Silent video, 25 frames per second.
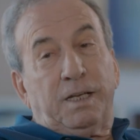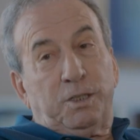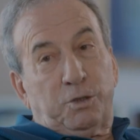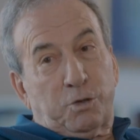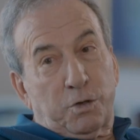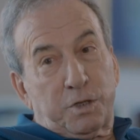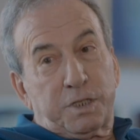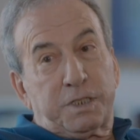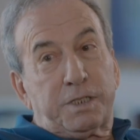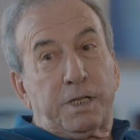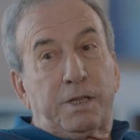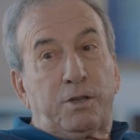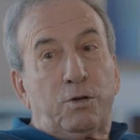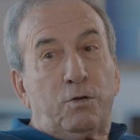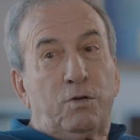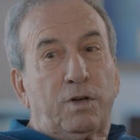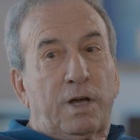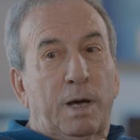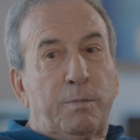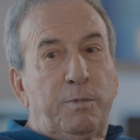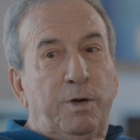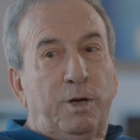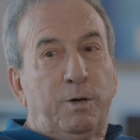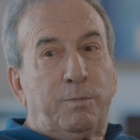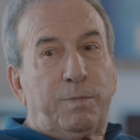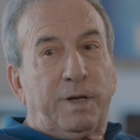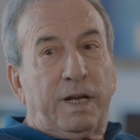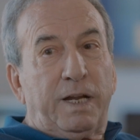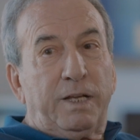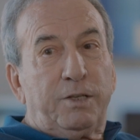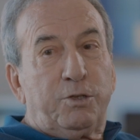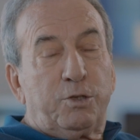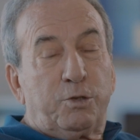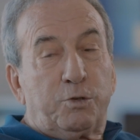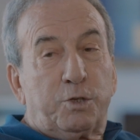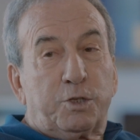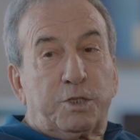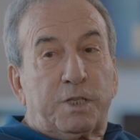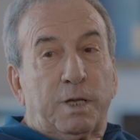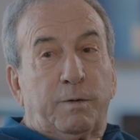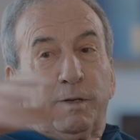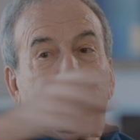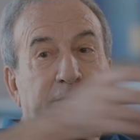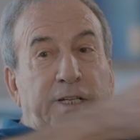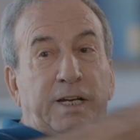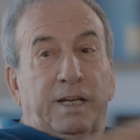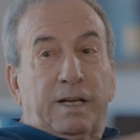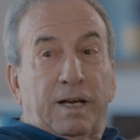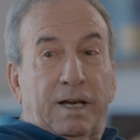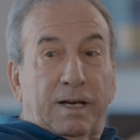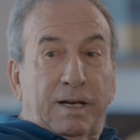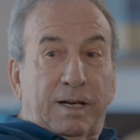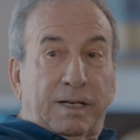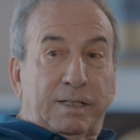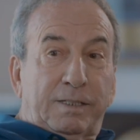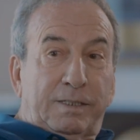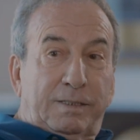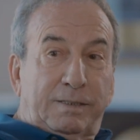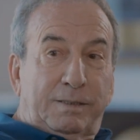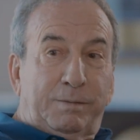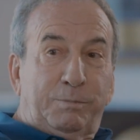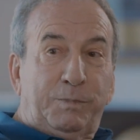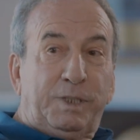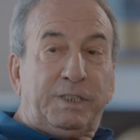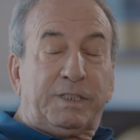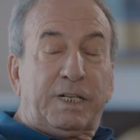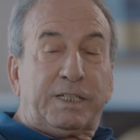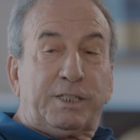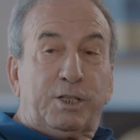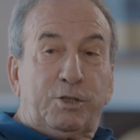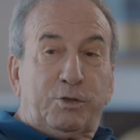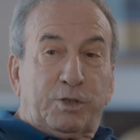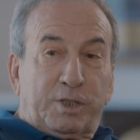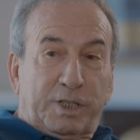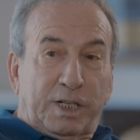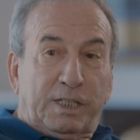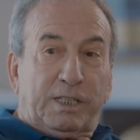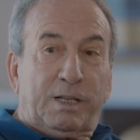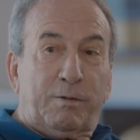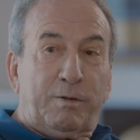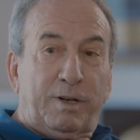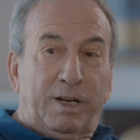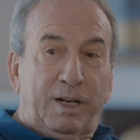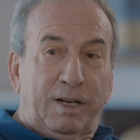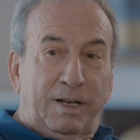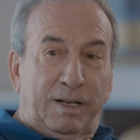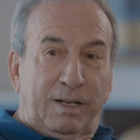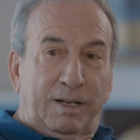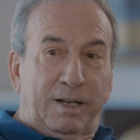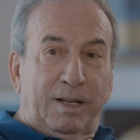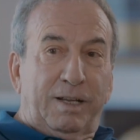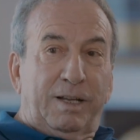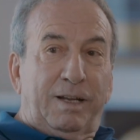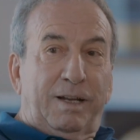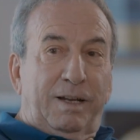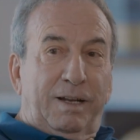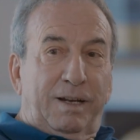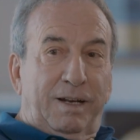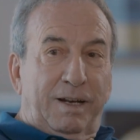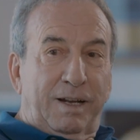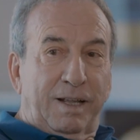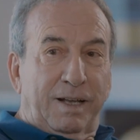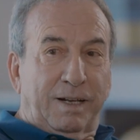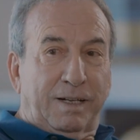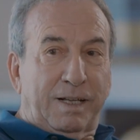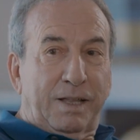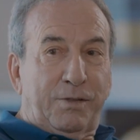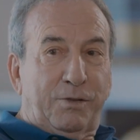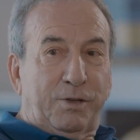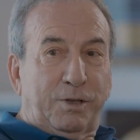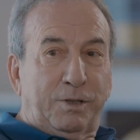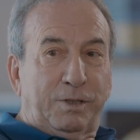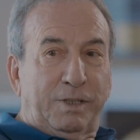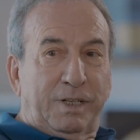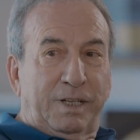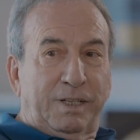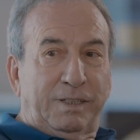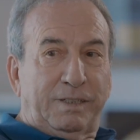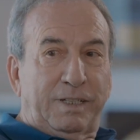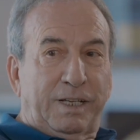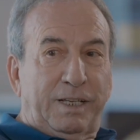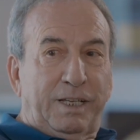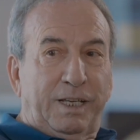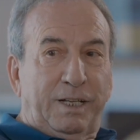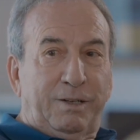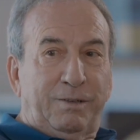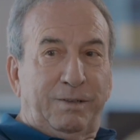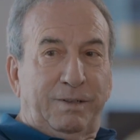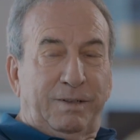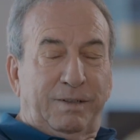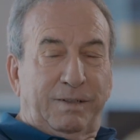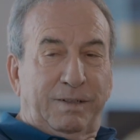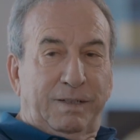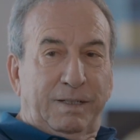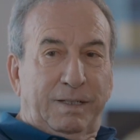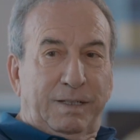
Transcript: entonces hice un cameo para ellos, yo estaba entre cajas, mientras ellos cantaban la canción de Te quiero.